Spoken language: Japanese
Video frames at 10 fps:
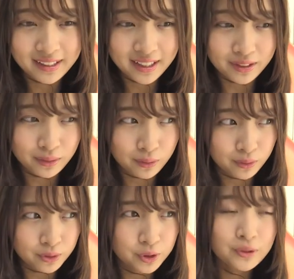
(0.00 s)
あ
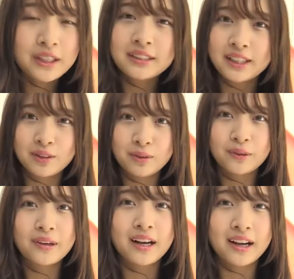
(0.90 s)
の小学生の
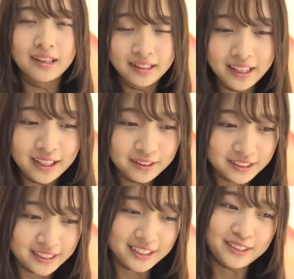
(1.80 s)
頃から大学
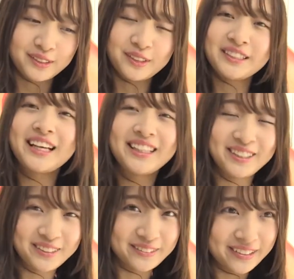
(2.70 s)
進学をしたいっ
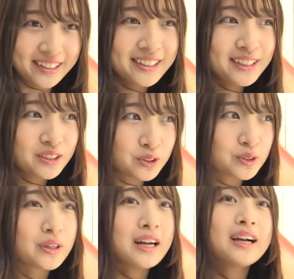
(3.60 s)
ていうのはずっ
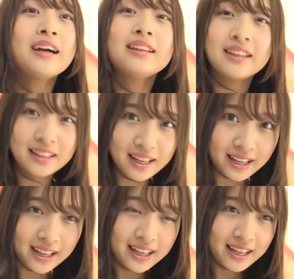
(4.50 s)
と考えてて